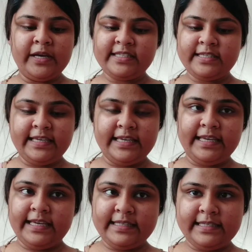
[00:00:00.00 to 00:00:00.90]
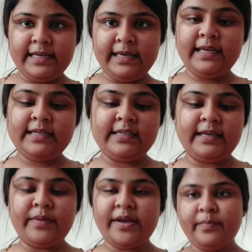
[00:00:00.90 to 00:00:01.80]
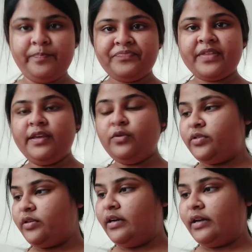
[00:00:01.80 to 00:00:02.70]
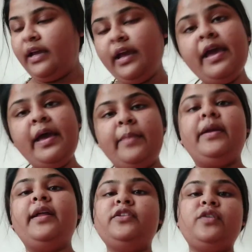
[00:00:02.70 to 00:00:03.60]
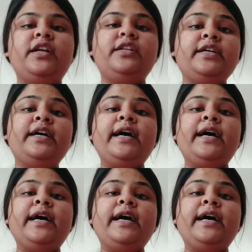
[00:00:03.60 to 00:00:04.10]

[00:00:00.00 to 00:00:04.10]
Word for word: बस इसी से मैं यूज़ करके मेरा जो आज